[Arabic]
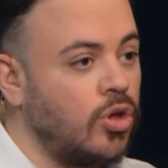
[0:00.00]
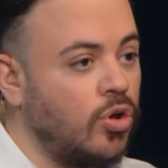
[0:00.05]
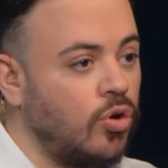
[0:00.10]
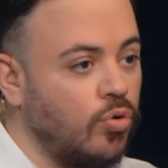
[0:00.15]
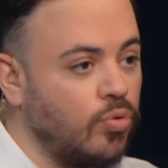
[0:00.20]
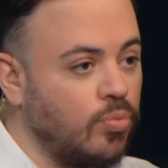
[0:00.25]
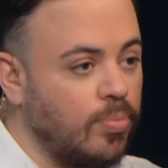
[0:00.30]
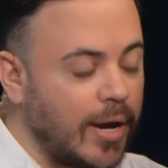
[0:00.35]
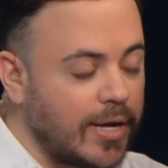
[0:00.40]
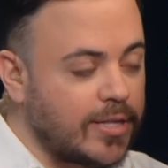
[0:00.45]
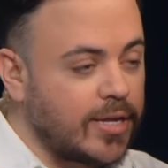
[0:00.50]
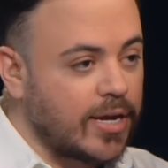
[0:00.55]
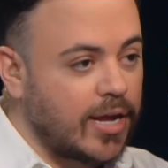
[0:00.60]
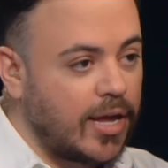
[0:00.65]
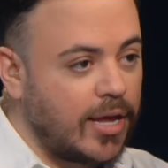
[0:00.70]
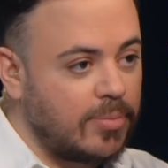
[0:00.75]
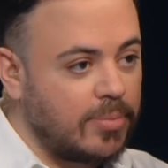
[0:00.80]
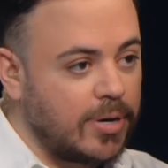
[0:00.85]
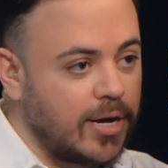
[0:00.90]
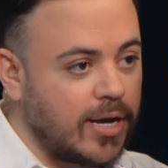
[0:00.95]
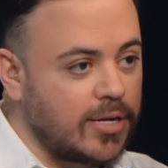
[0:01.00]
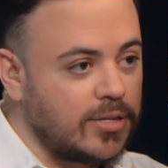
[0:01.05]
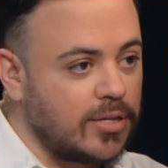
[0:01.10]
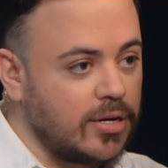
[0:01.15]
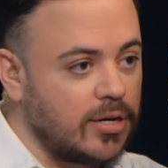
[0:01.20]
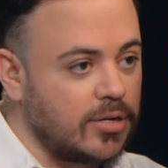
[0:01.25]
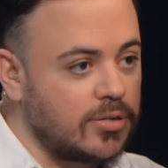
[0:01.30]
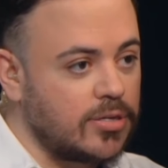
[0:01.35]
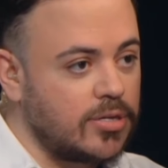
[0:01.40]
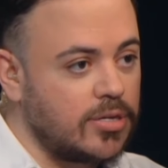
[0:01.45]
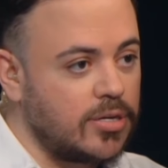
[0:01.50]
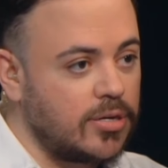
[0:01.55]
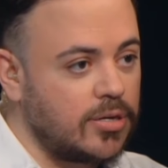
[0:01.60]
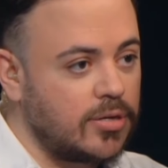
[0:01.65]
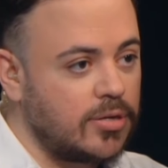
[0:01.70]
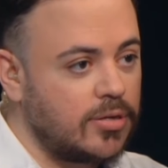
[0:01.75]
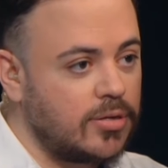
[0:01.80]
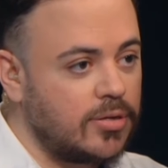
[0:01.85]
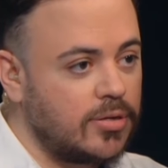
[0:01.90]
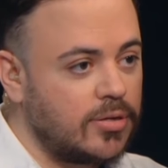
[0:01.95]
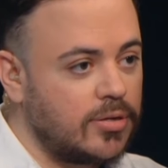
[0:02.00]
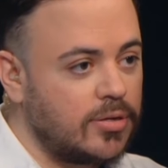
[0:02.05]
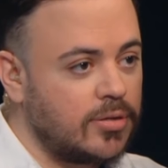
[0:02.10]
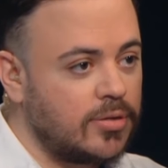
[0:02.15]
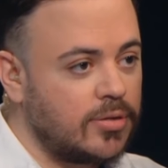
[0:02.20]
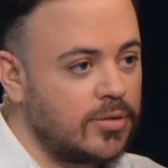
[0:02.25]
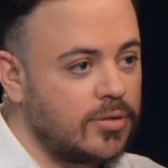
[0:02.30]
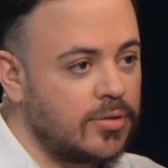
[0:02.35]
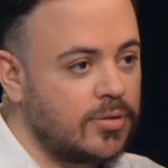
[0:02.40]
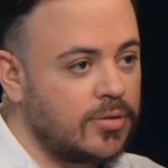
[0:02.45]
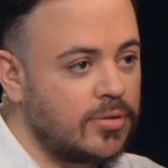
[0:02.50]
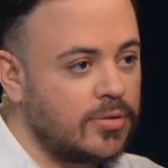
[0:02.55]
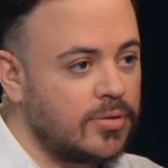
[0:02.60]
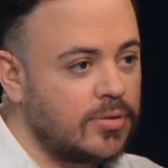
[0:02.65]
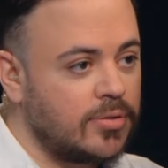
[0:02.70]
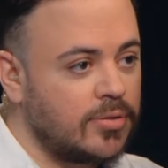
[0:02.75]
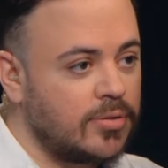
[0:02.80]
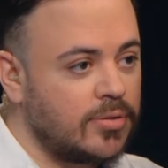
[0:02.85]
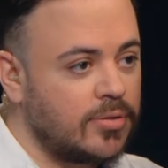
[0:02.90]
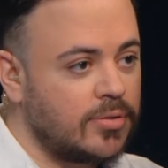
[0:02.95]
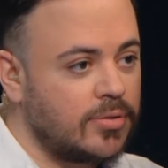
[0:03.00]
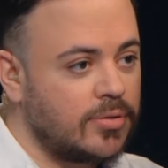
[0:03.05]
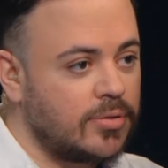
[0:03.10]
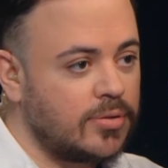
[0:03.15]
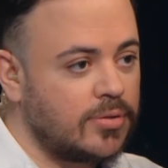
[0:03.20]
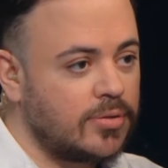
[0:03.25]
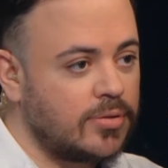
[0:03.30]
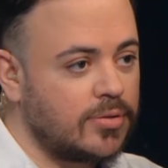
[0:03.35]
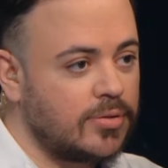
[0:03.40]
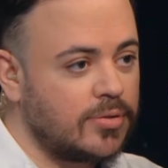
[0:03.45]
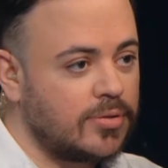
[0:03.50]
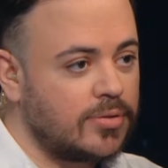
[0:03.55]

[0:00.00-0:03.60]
وبعدك حامل هيدي القضيه كتير انا اصلا